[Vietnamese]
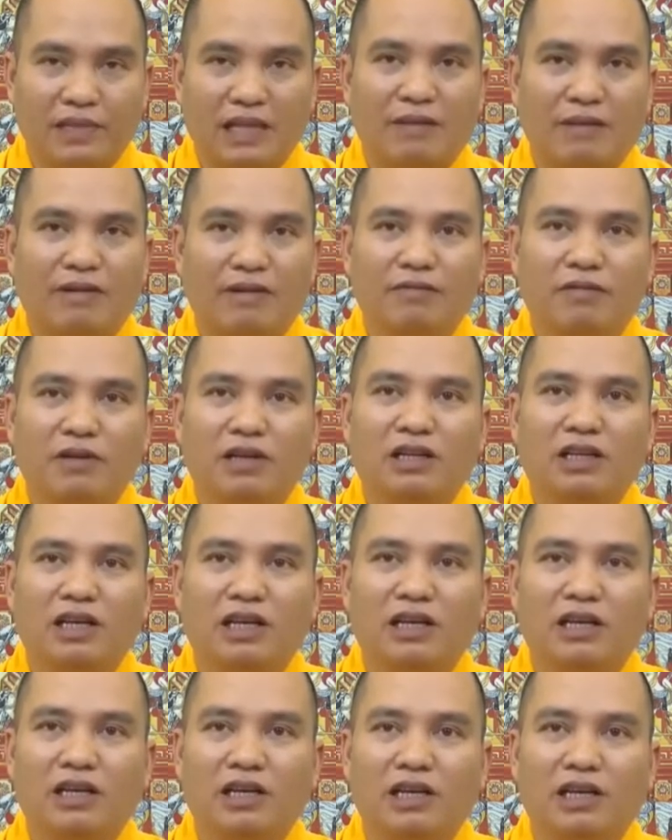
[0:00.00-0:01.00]
làm cái phương
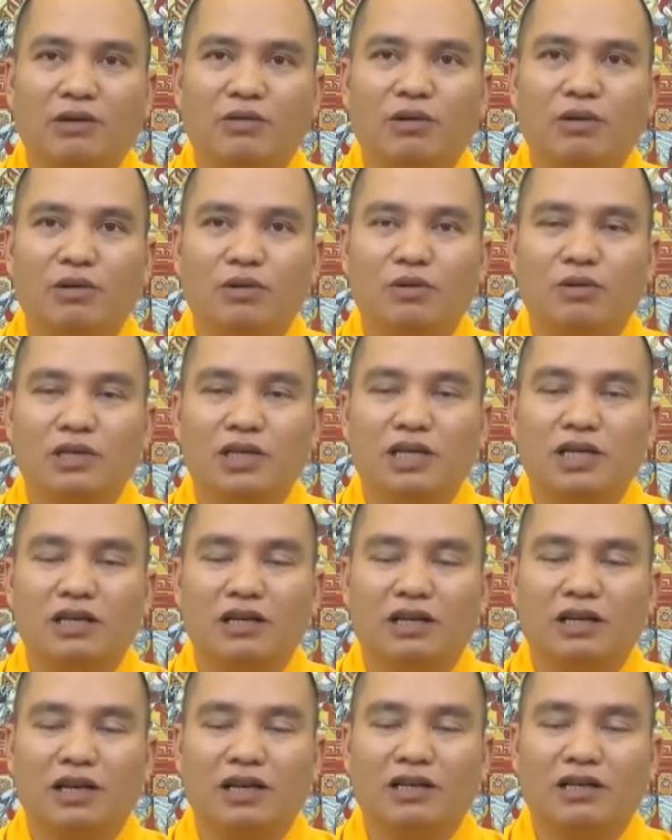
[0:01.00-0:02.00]
tiện để cứu độ chúng sinh
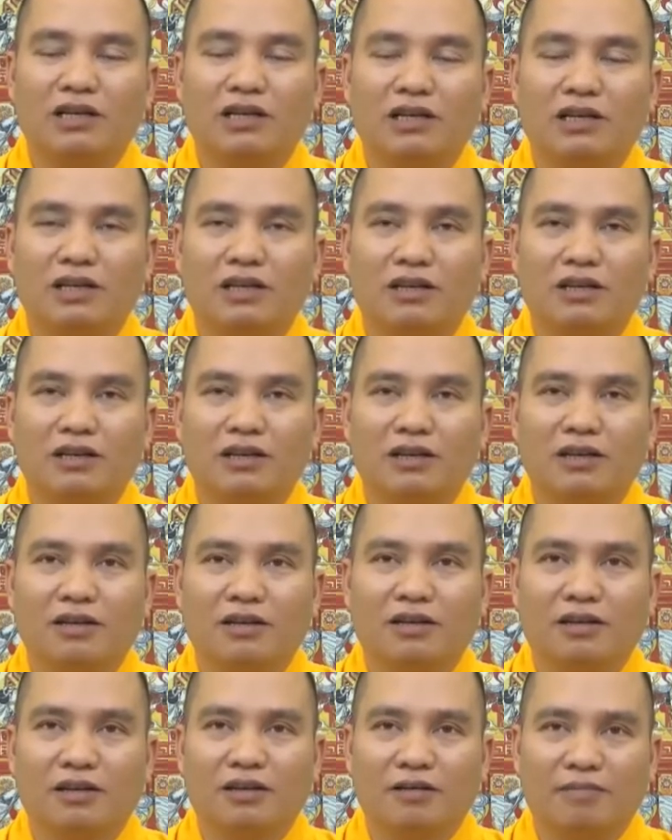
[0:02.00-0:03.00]
ở cái thời
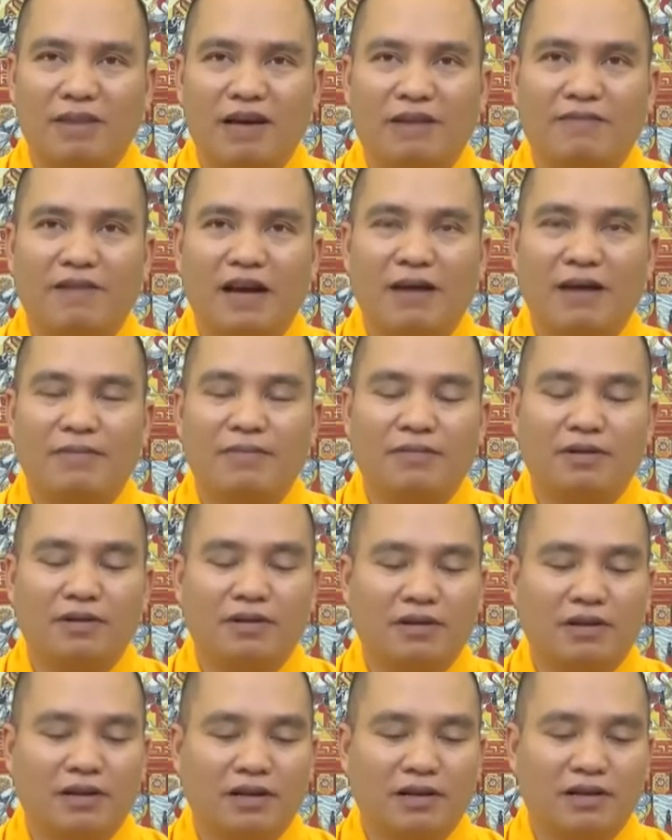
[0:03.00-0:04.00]
mạt pháp
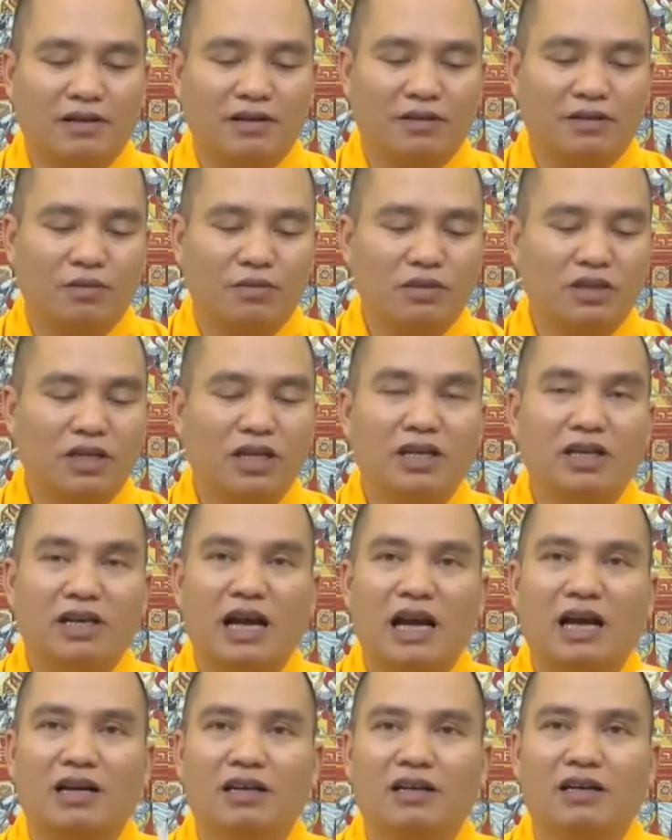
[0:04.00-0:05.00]
chúng sinh
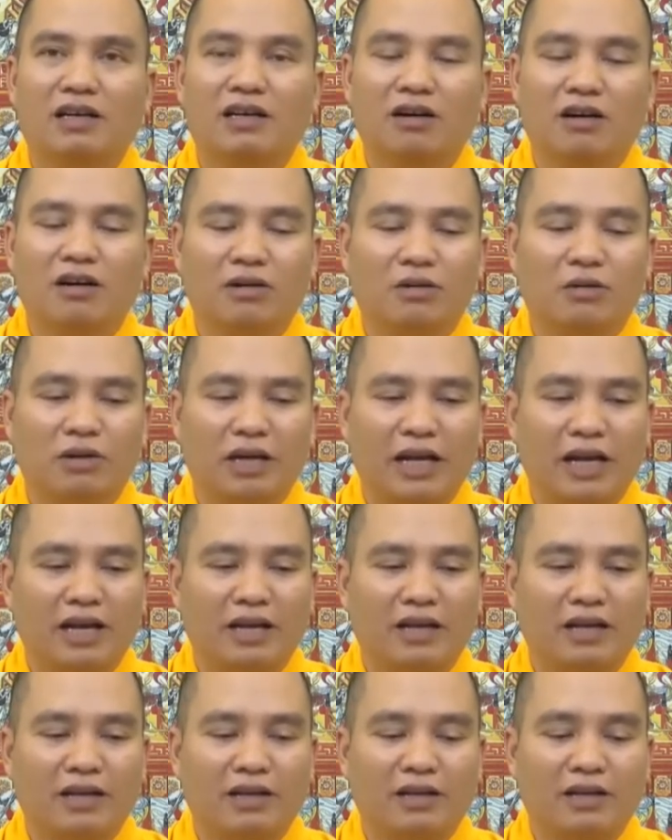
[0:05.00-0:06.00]
càng cường khó độ này
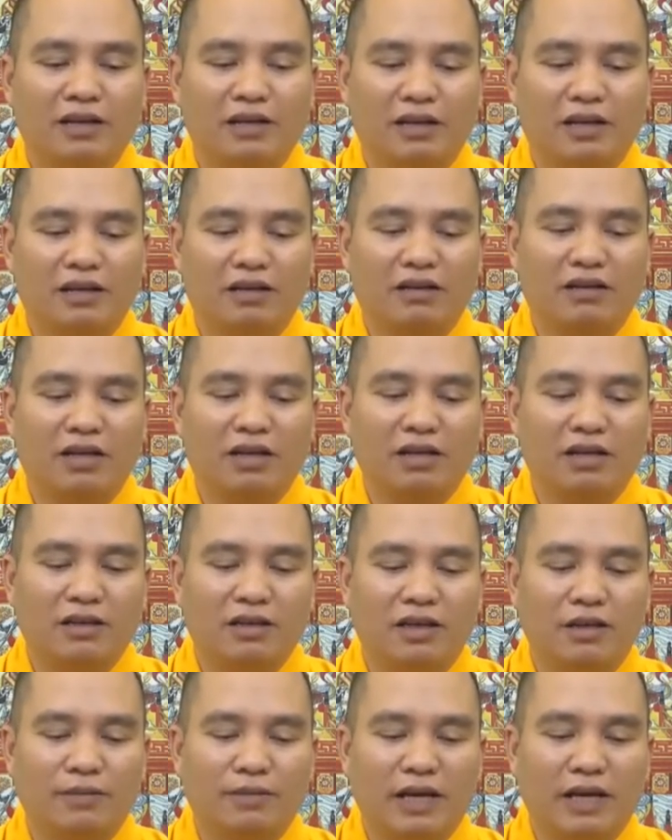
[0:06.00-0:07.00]
cho nên
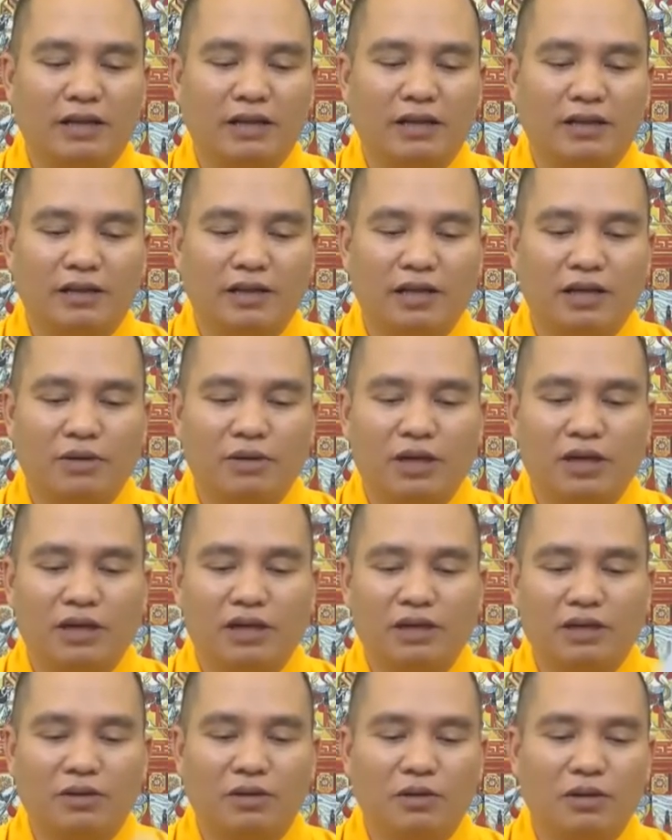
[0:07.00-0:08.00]
trường hợp này thì thầy khuyên
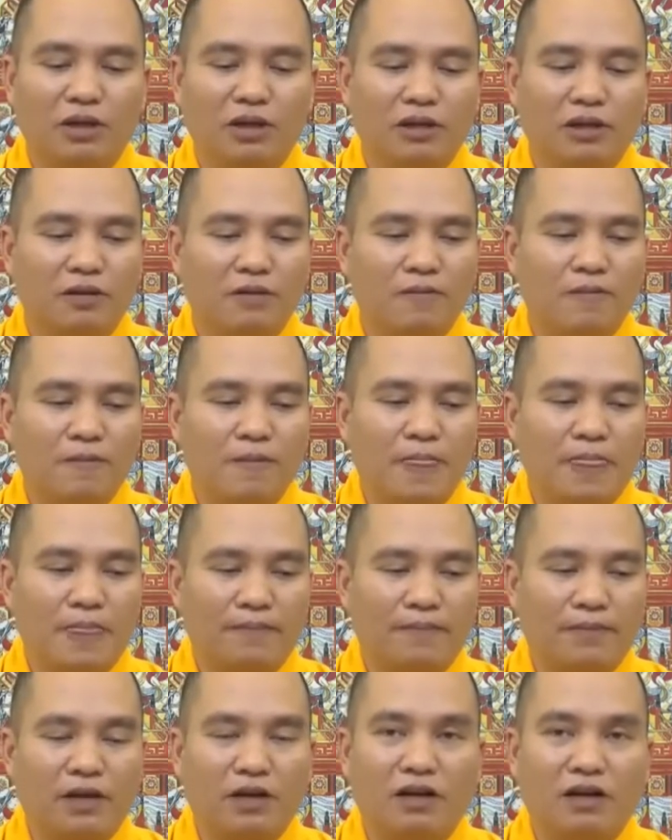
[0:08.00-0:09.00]
là thôi
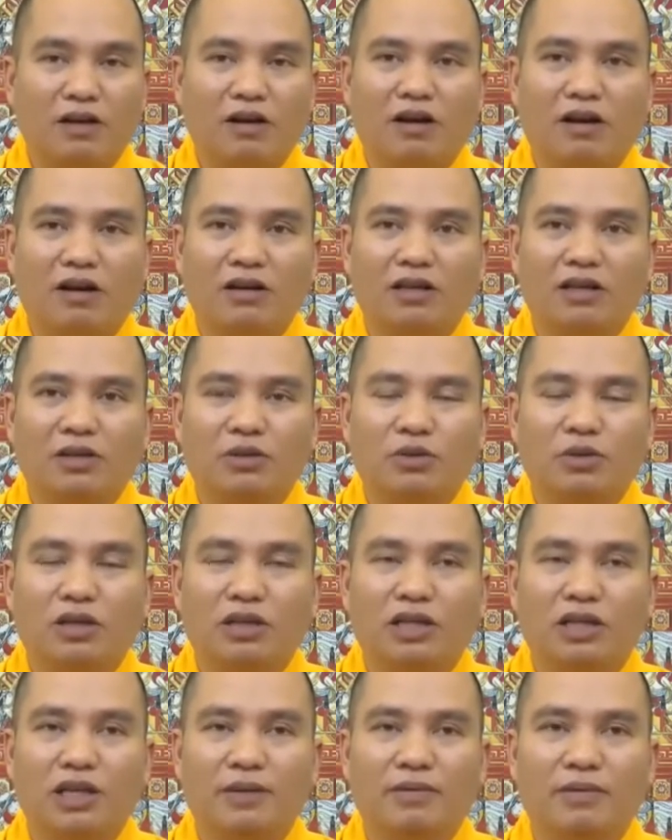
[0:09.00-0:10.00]
đừng có đi
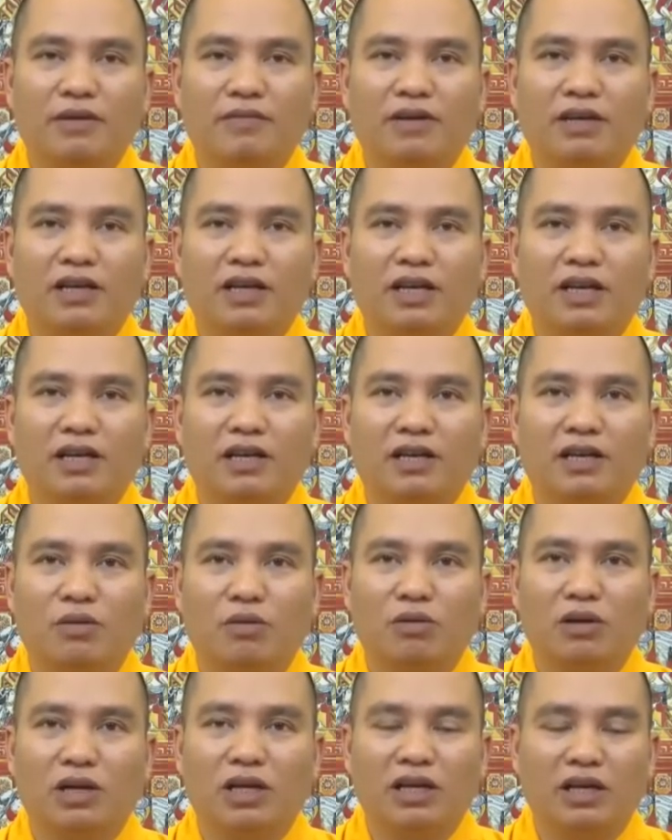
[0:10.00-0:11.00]
truy tìm cái vấn đề là
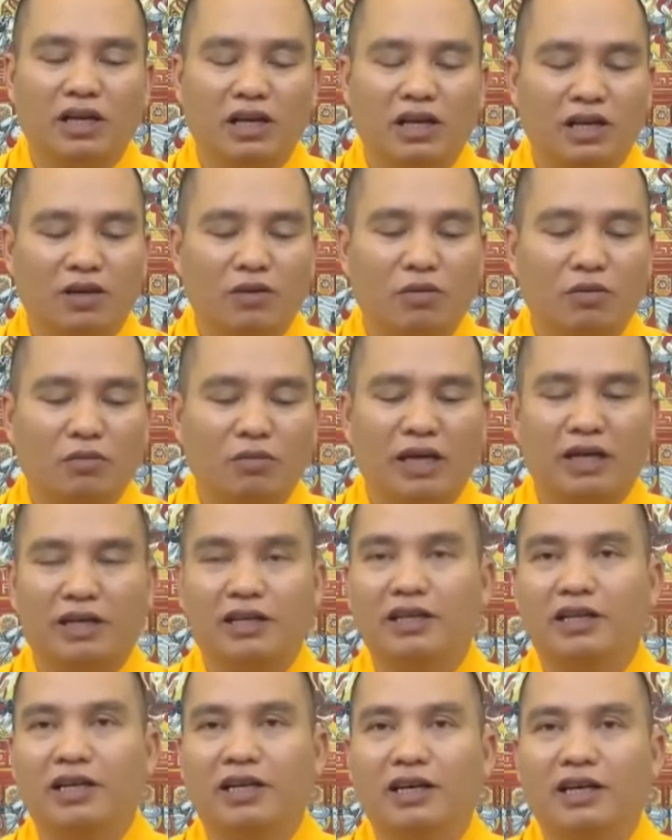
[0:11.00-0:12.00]
cung ly hay là cung biệt
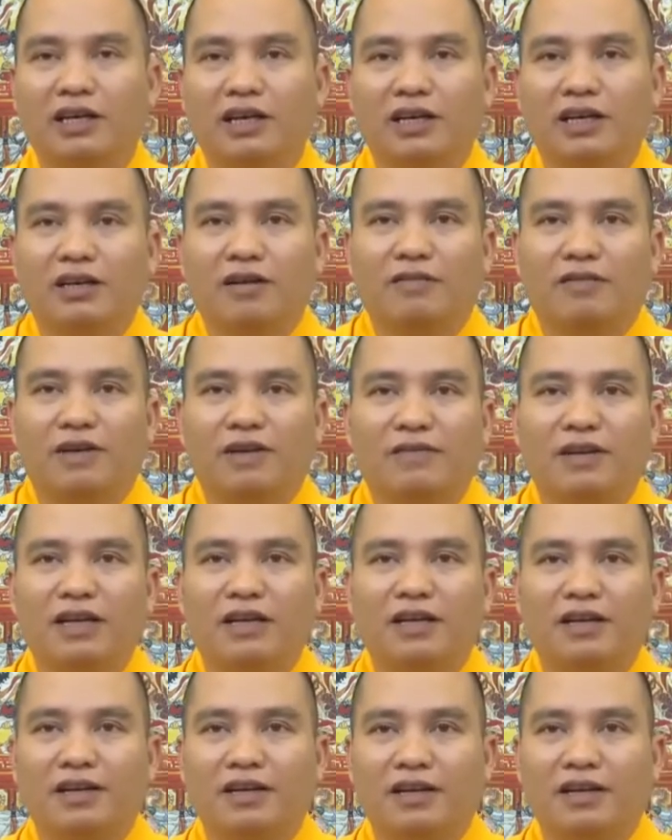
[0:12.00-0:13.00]
gì nữa, vân
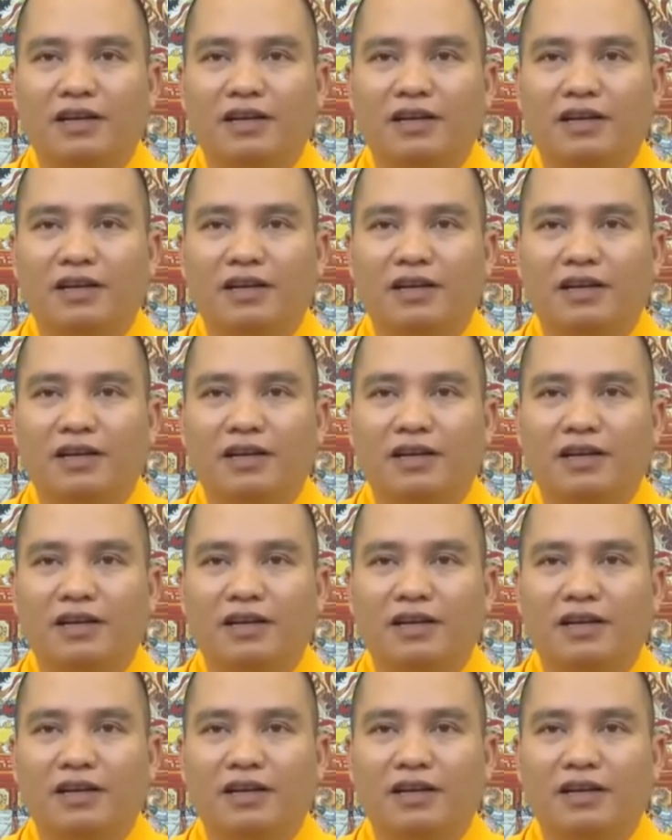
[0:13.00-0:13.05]
vân